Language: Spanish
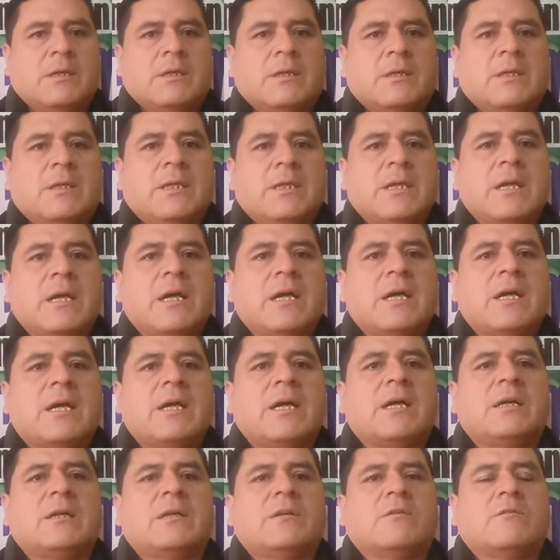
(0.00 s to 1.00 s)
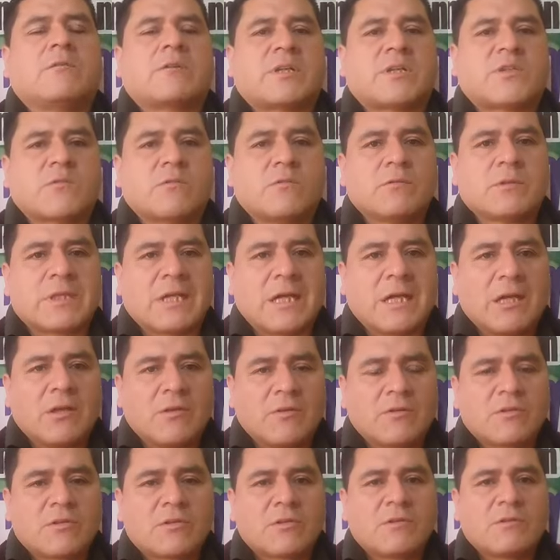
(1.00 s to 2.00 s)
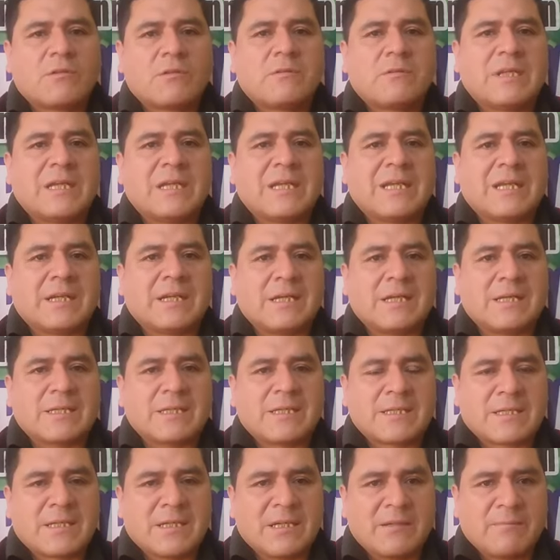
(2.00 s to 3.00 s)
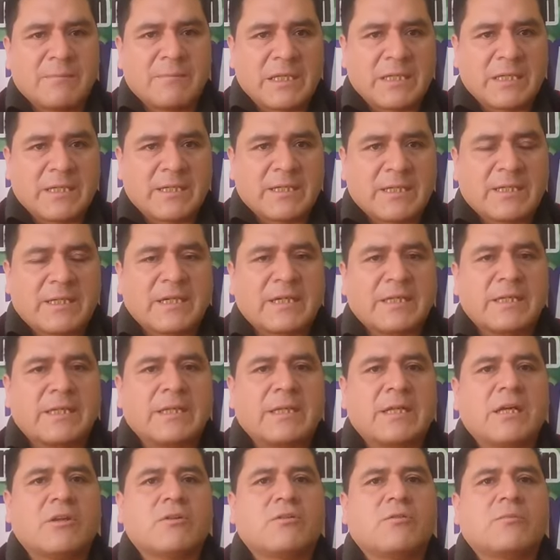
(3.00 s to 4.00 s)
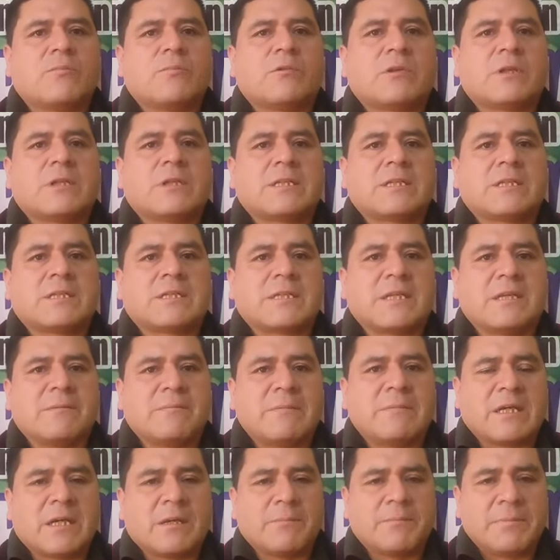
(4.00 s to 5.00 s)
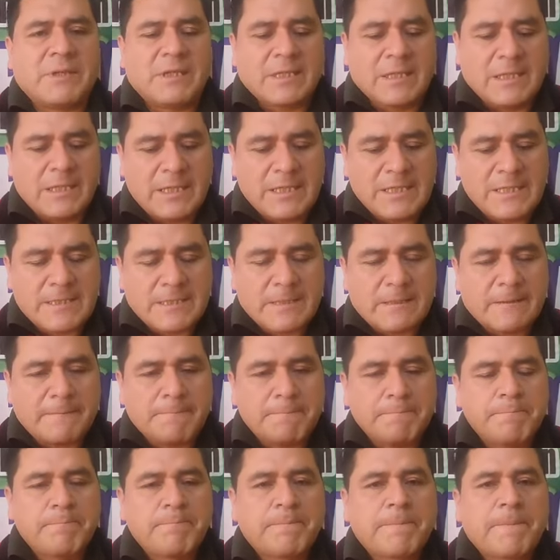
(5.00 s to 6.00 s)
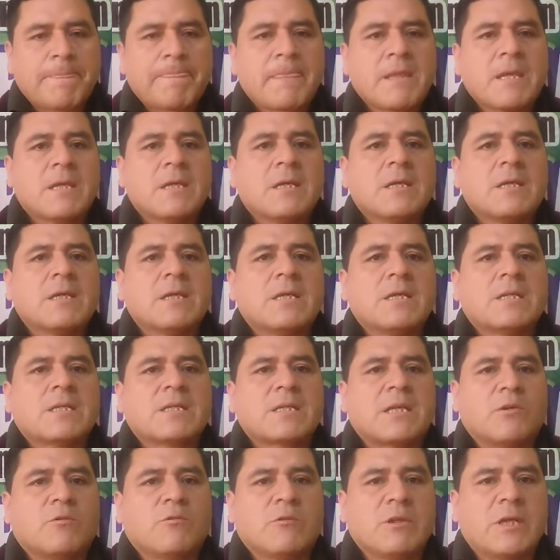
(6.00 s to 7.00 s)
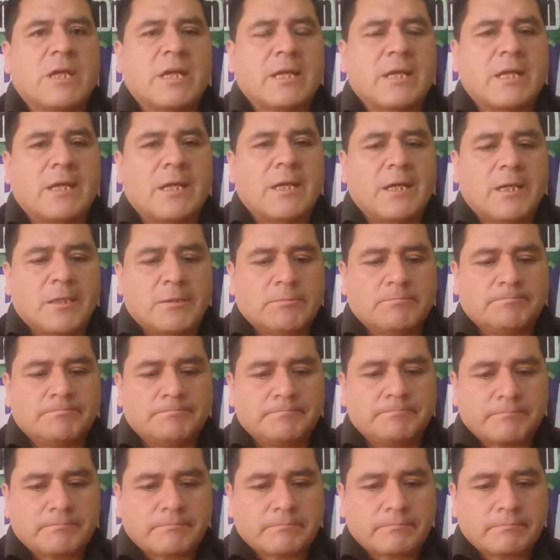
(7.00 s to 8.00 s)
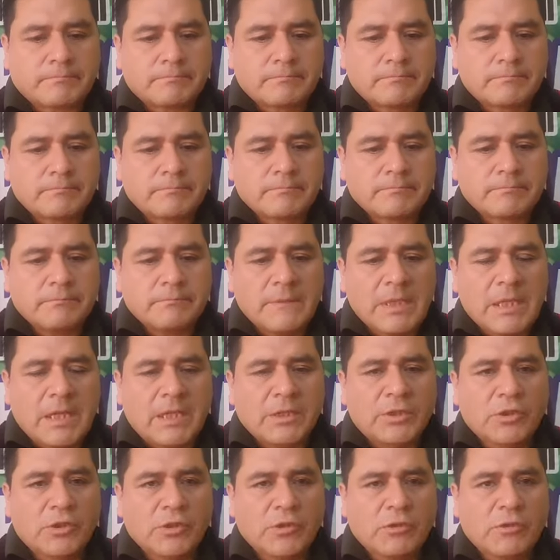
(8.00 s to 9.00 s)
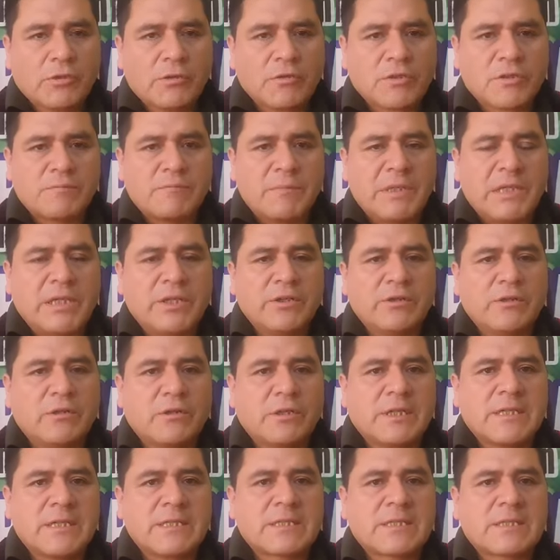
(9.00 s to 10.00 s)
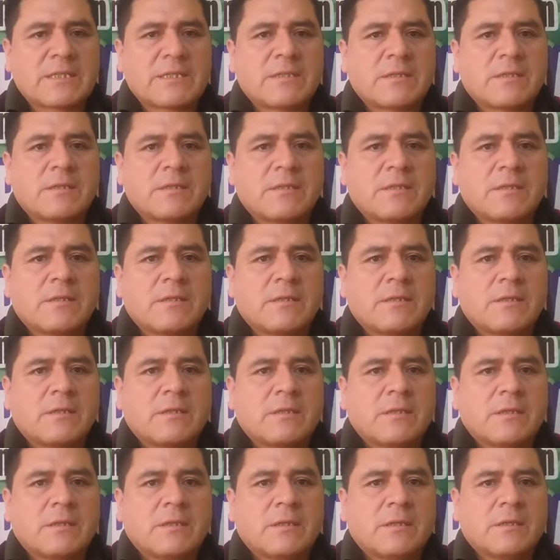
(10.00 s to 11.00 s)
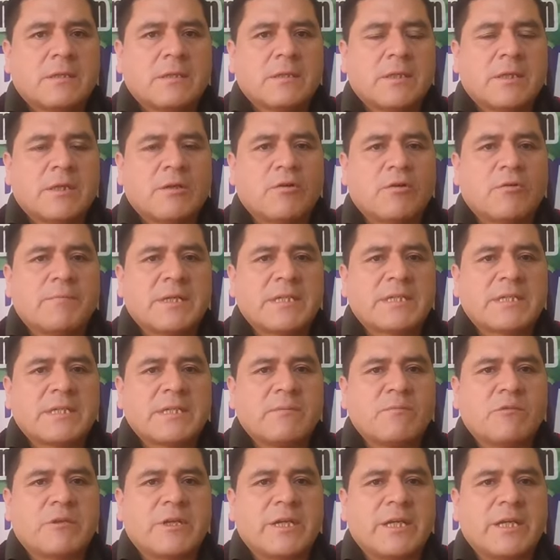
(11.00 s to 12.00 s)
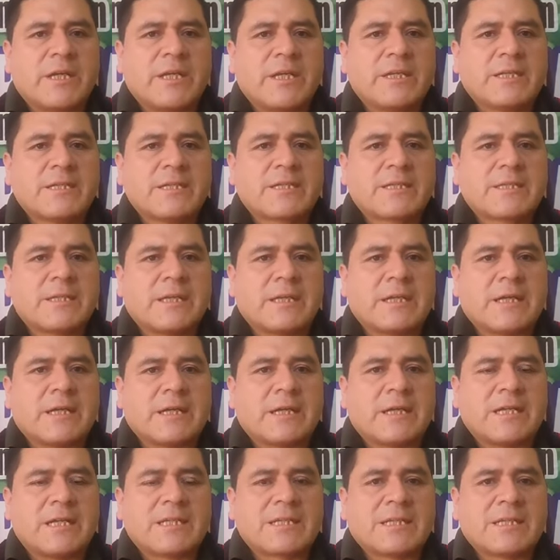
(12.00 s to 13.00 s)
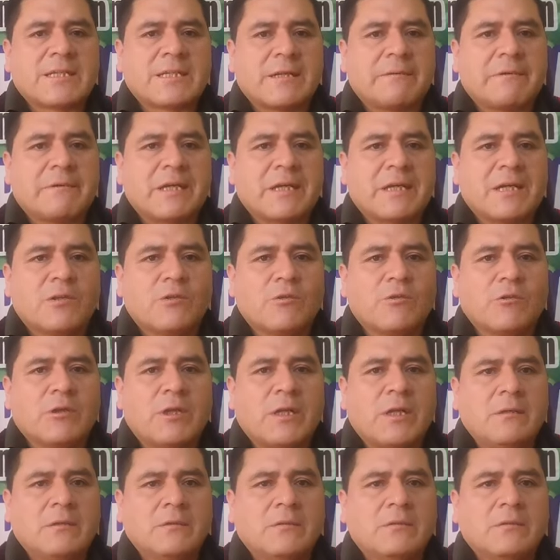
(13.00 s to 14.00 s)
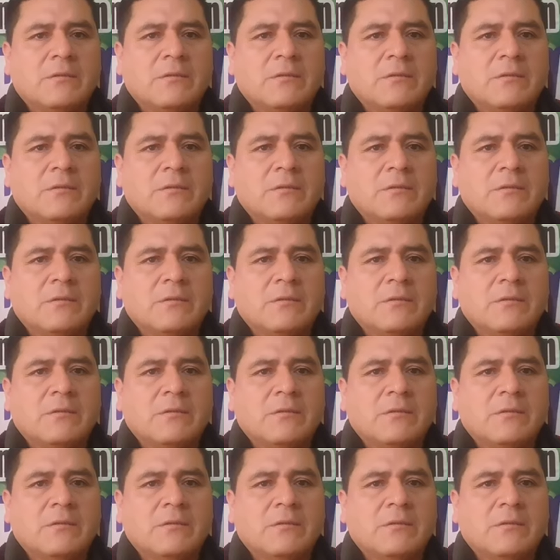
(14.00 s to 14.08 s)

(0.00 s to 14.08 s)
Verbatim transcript: ya los resultados de la crisis climática generado por el sistema capitalista. Saludar a, todos los millones de hombres y mujeres de la clase trabajadora